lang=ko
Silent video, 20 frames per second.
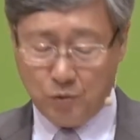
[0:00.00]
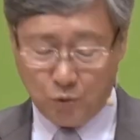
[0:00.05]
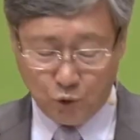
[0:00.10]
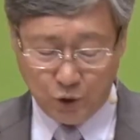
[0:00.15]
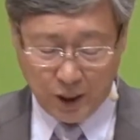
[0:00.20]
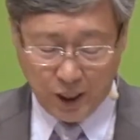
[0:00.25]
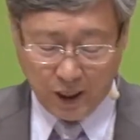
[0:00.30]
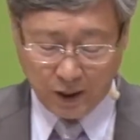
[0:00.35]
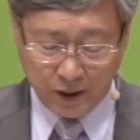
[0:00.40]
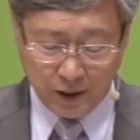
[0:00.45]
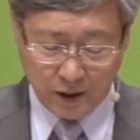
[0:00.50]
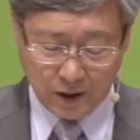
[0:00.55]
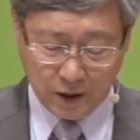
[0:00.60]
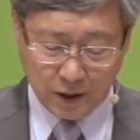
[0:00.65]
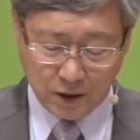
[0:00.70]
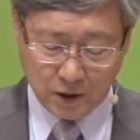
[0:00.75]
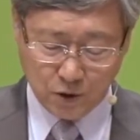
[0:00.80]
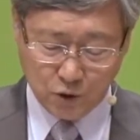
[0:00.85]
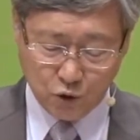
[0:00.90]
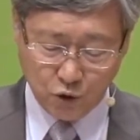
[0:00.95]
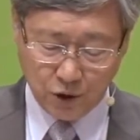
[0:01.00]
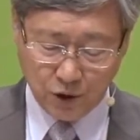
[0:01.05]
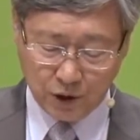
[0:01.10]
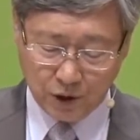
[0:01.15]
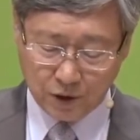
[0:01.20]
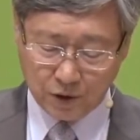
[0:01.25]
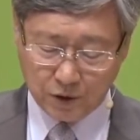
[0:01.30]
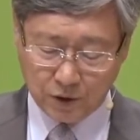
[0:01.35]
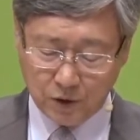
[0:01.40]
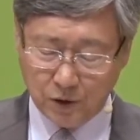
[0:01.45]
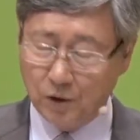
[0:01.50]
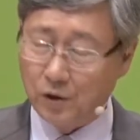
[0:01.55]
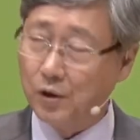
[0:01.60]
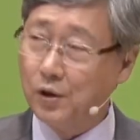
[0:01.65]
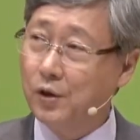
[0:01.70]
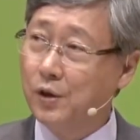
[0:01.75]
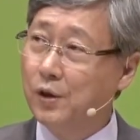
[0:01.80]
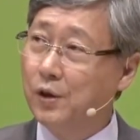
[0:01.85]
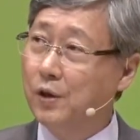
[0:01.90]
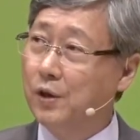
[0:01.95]
우리 안에 계신 주님께서
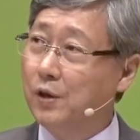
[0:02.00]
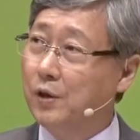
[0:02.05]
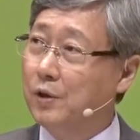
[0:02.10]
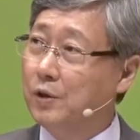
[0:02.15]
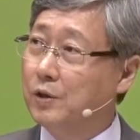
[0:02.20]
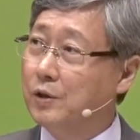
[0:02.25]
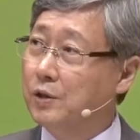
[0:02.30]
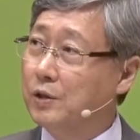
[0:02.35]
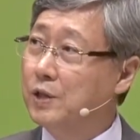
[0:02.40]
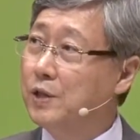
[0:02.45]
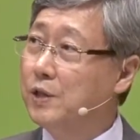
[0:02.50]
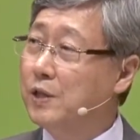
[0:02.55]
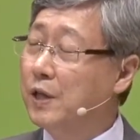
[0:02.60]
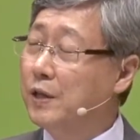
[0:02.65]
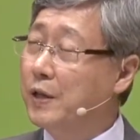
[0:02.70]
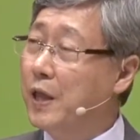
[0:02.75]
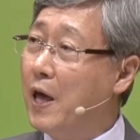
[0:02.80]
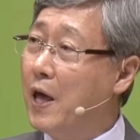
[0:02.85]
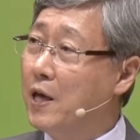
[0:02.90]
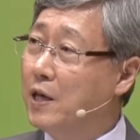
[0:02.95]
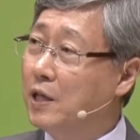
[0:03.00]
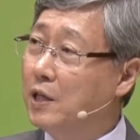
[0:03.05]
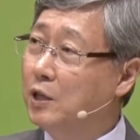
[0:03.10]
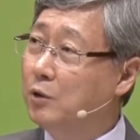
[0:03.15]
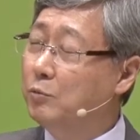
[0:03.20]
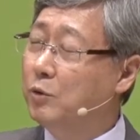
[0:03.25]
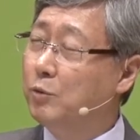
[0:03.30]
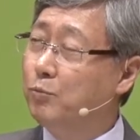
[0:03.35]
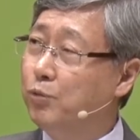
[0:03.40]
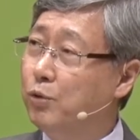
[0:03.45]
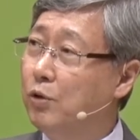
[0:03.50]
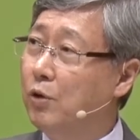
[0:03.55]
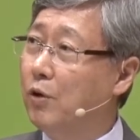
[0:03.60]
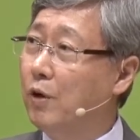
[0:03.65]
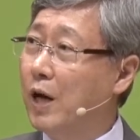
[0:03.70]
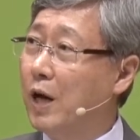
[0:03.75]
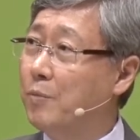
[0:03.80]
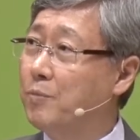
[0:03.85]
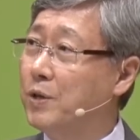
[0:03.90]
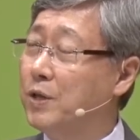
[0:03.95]
진짜 내 이름을
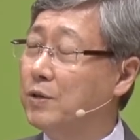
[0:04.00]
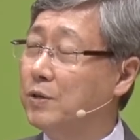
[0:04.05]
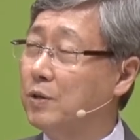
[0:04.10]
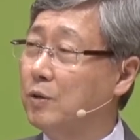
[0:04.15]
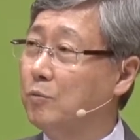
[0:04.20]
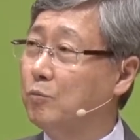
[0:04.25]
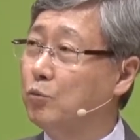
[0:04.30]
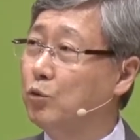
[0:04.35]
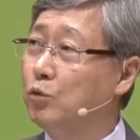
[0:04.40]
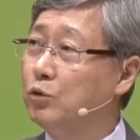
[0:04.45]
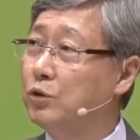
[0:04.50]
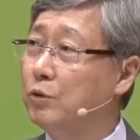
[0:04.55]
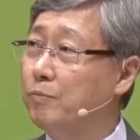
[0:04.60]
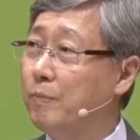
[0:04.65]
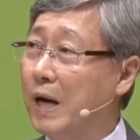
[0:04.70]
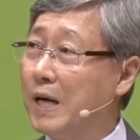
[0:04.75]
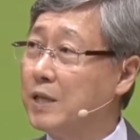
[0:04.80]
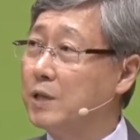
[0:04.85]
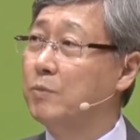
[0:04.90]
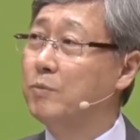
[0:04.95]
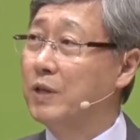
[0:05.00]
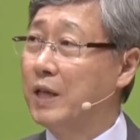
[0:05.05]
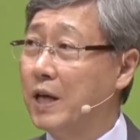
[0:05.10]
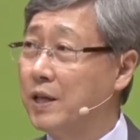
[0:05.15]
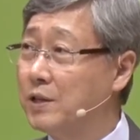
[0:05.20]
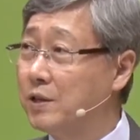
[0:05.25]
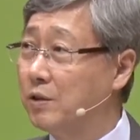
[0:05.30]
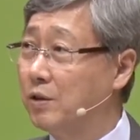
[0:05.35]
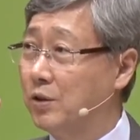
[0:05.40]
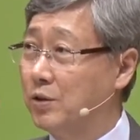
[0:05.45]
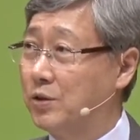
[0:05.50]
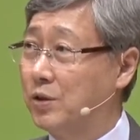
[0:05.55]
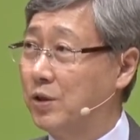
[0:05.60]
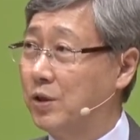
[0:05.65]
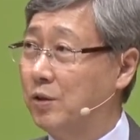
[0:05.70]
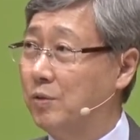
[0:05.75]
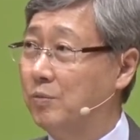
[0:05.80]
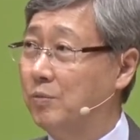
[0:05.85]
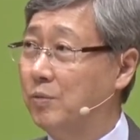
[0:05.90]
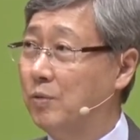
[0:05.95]
불러가면서 무슨 말씀을 하신
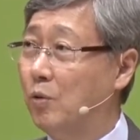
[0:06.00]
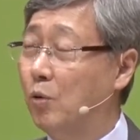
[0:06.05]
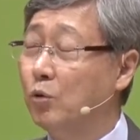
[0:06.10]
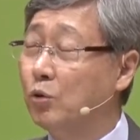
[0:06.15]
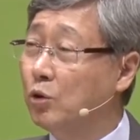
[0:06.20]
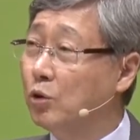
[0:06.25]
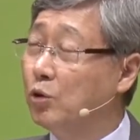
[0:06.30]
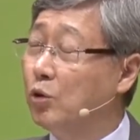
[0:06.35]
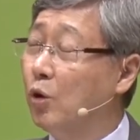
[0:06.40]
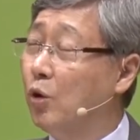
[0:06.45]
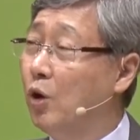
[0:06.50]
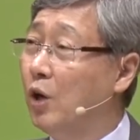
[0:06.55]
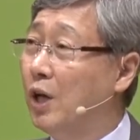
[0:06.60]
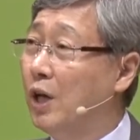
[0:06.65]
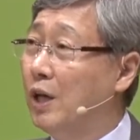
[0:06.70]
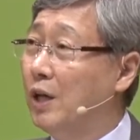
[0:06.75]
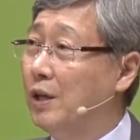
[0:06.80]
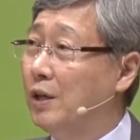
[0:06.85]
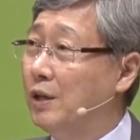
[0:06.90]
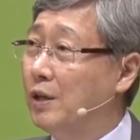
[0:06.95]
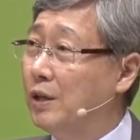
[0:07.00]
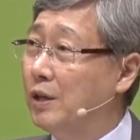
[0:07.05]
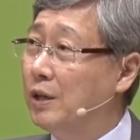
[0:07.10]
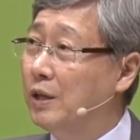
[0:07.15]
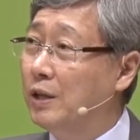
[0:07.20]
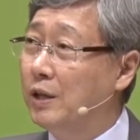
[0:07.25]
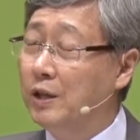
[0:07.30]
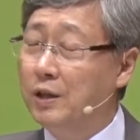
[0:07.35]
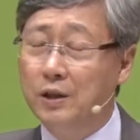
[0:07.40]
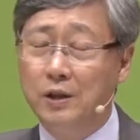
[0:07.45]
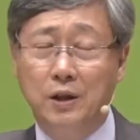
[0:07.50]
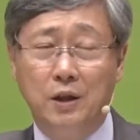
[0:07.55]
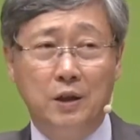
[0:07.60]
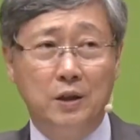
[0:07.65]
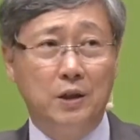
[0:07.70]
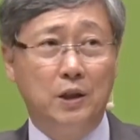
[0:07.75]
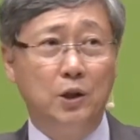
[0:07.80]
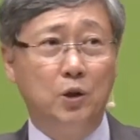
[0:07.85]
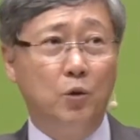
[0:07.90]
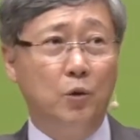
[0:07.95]
것처럼 오늘도
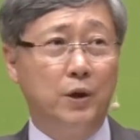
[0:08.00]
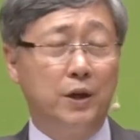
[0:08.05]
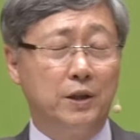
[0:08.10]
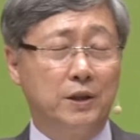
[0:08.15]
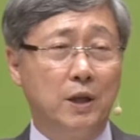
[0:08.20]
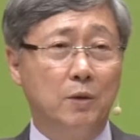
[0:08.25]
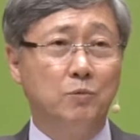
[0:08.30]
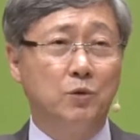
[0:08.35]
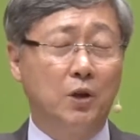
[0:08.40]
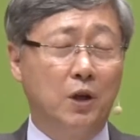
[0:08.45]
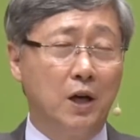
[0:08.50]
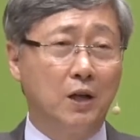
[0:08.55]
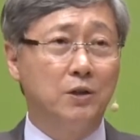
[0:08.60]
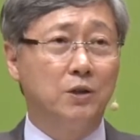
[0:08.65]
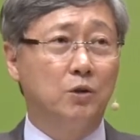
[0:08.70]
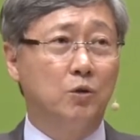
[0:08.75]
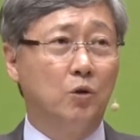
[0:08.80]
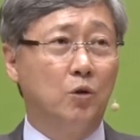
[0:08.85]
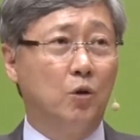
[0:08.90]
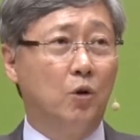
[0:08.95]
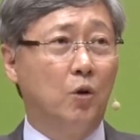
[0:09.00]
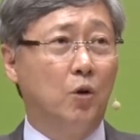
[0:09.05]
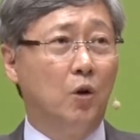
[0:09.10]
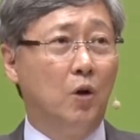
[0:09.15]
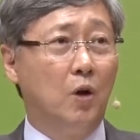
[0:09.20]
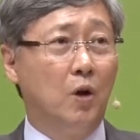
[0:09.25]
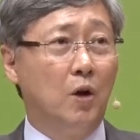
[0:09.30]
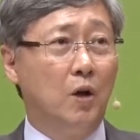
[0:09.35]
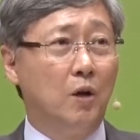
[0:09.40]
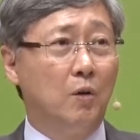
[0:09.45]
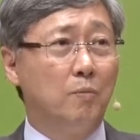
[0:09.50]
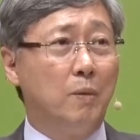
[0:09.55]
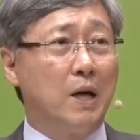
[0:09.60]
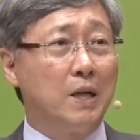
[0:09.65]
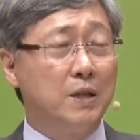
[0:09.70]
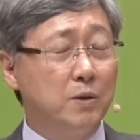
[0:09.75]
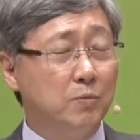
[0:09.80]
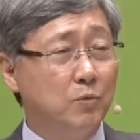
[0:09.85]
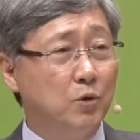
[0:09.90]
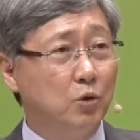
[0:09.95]
이기도에 참석하시고
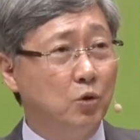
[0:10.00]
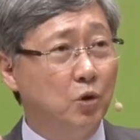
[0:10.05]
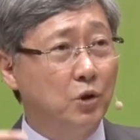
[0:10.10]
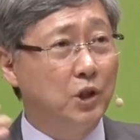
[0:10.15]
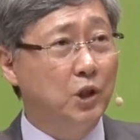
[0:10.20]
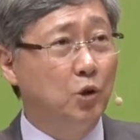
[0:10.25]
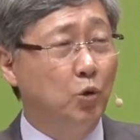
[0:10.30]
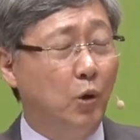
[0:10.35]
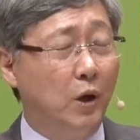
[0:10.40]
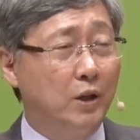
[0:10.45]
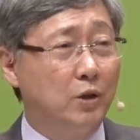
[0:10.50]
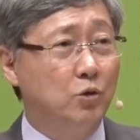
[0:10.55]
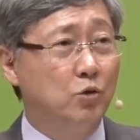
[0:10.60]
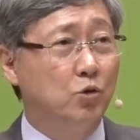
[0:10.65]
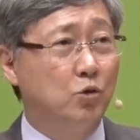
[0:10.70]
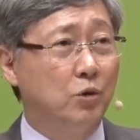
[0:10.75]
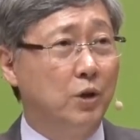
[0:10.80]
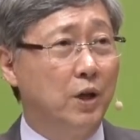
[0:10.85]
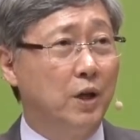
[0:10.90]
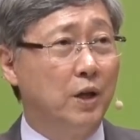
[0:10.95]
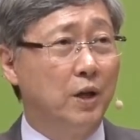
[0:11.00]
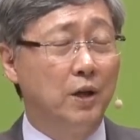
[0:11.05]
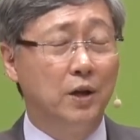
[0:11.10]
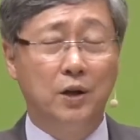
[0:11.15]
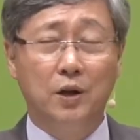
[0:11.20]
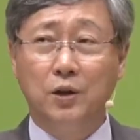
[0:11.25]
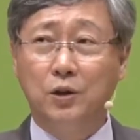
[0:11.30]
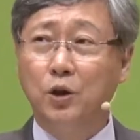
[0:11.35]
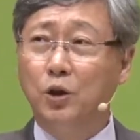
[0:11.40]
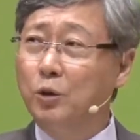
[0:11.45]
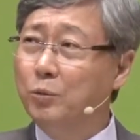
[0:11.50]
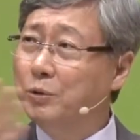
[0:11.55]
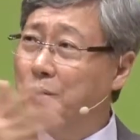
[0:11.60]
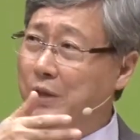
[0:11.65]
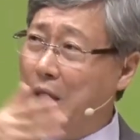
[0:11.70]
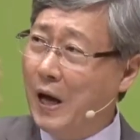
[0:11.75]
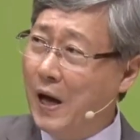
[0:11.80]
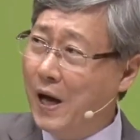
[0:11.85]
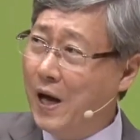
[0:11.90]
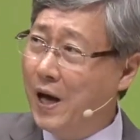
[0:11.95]
말씀 듣고 기도하는 중에 여러분
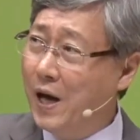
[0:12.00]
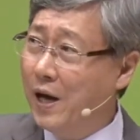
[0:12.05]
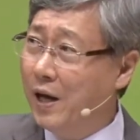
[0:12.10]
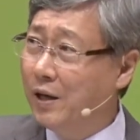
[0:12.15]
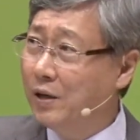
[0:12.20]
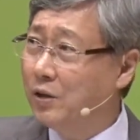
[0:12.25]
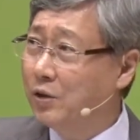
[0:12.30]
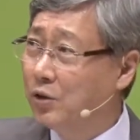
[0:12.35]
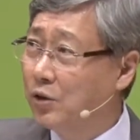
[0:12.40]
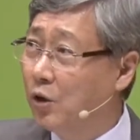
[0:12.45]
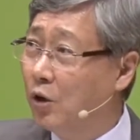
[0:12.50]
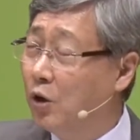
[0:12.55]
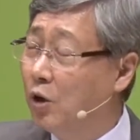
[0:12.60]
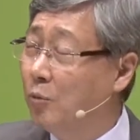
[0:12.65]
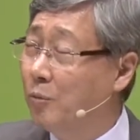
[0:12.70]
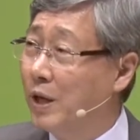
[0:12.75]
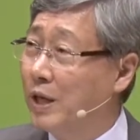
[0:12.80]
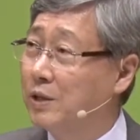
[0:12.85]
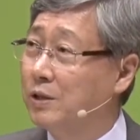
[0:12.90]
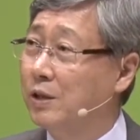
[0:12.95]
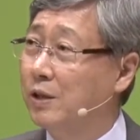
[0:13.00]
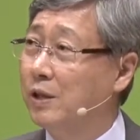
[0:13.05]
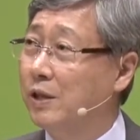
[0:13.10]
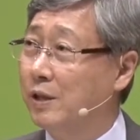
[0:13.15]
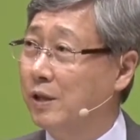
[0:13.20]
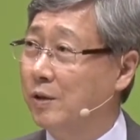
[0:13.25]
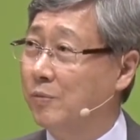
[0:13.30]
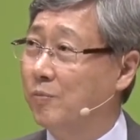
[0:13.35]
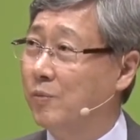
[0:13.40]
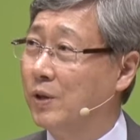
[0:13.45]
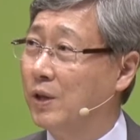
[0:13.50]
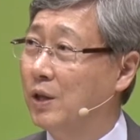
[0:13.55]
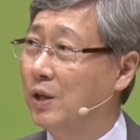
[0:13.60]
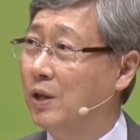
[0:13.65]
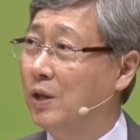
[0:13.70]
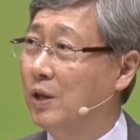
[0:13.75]
다 경험하실 일입니다.